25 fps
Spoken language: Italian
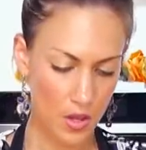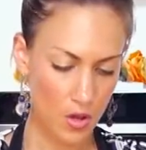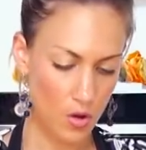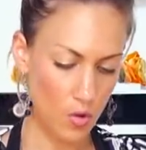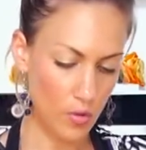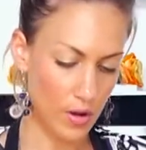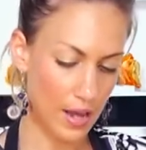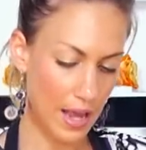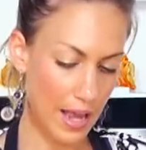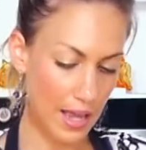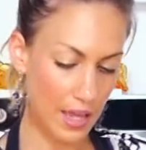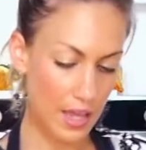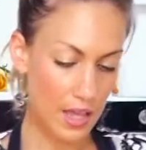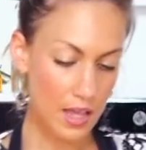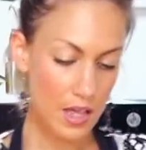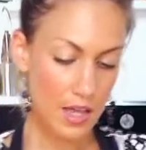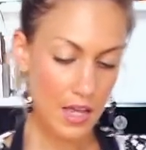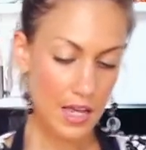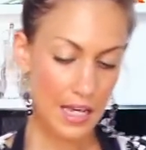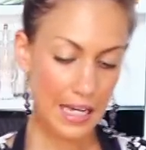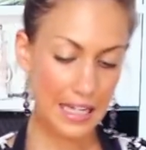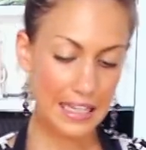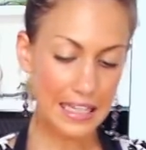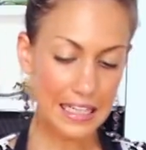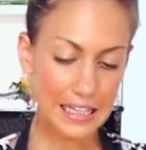Okay.
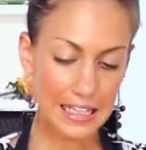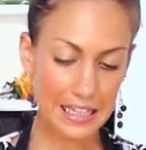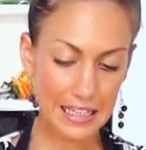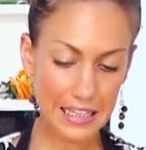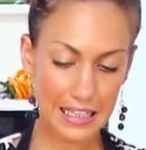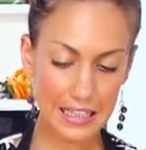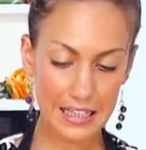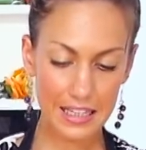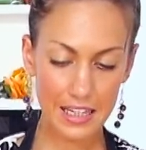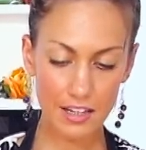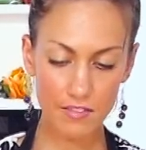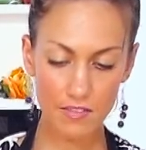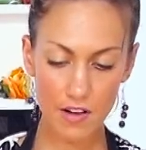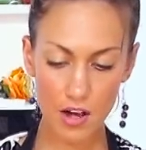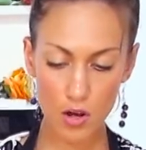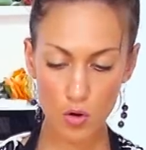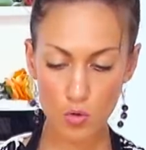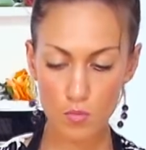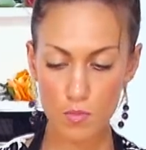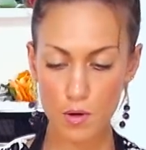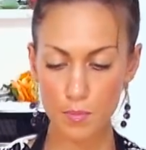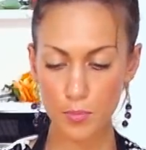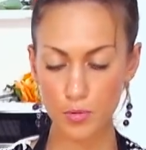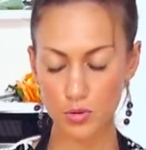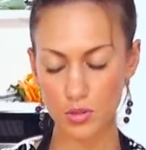In alternativa a
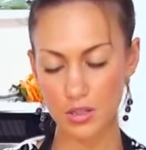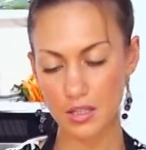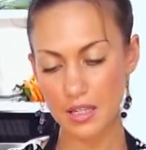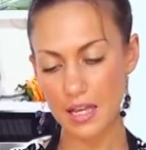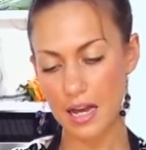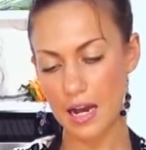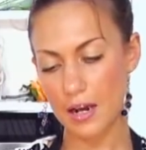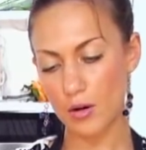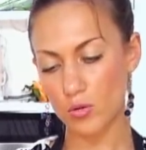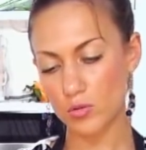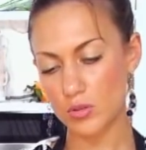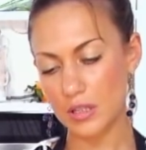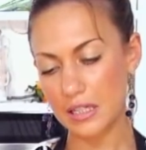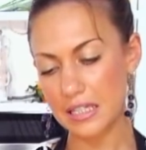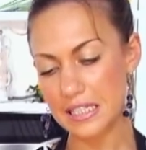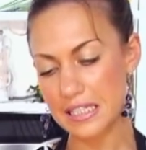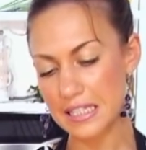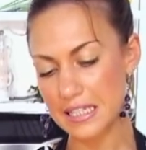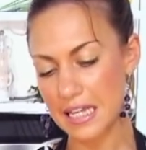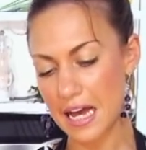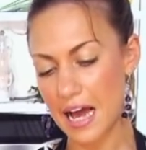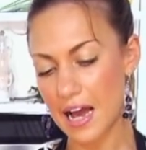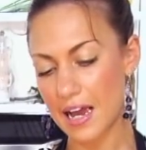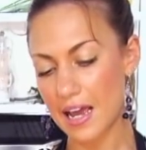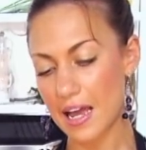Roma potete anche
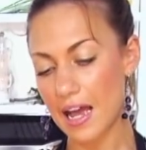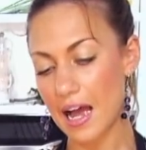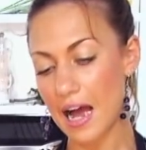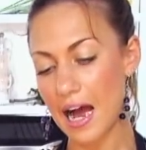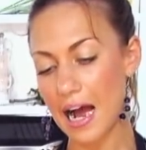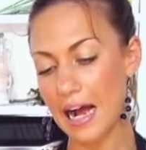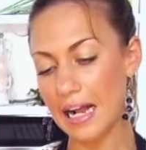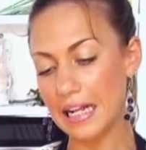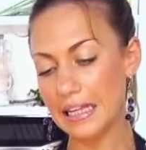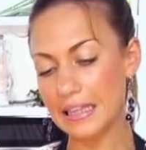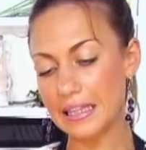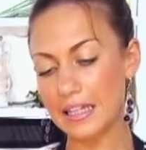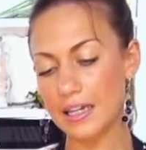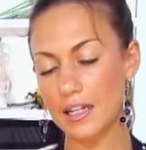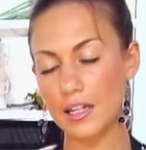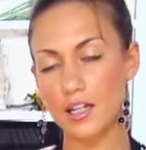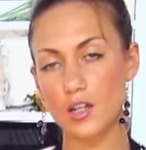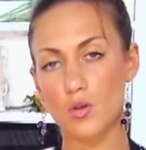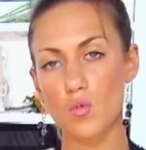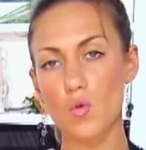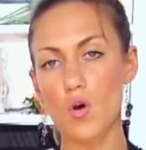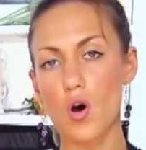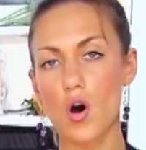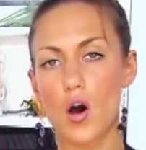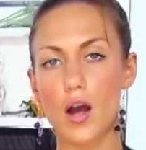utilizzare altri
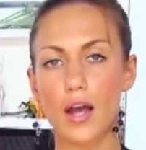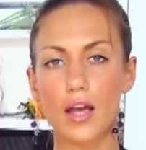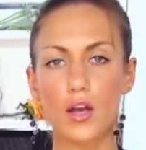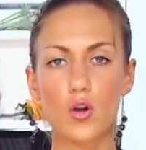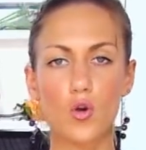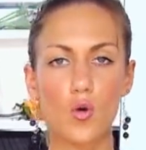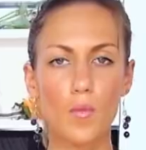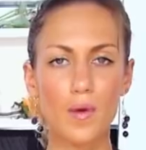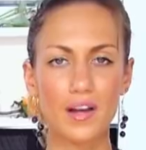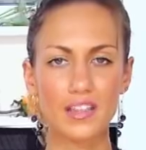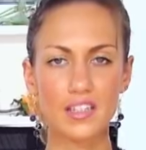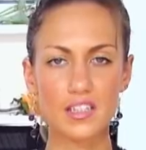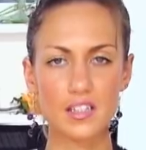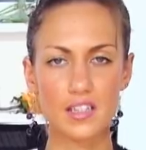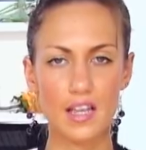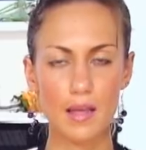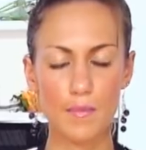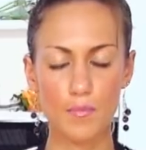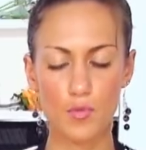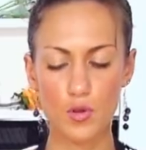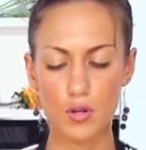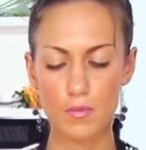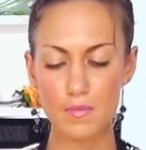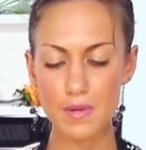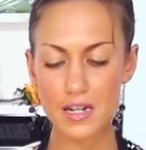liquori come ad
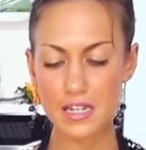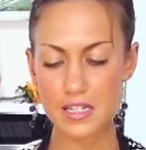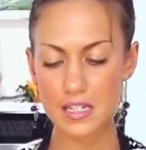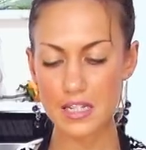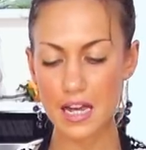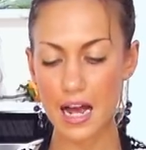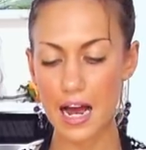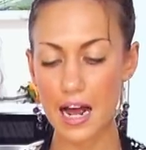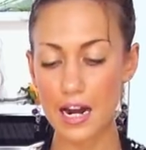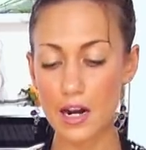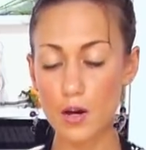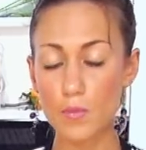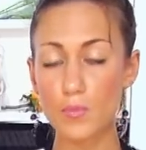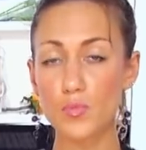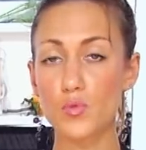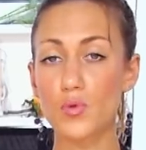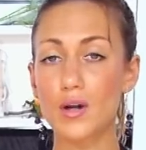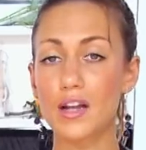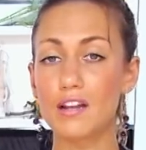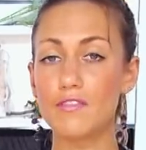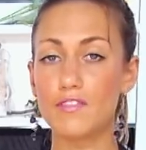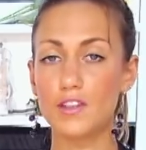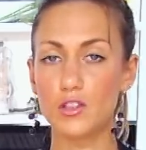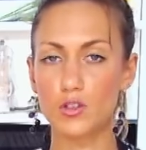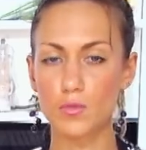esempio il marsala oppure
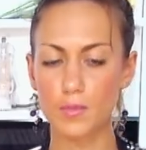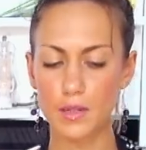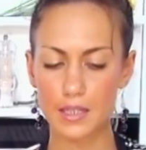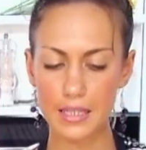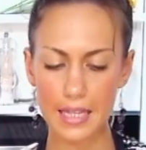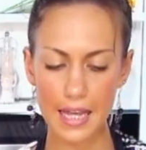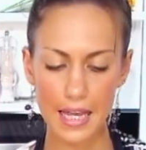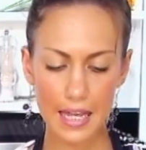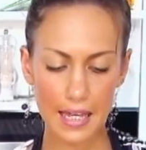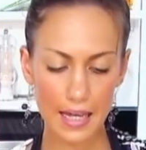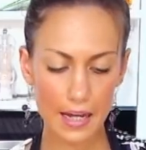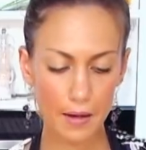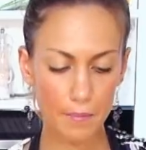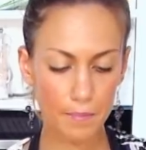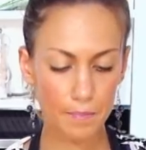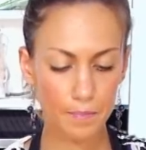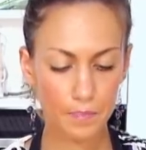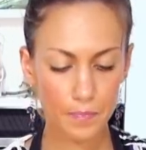il vino Madeira.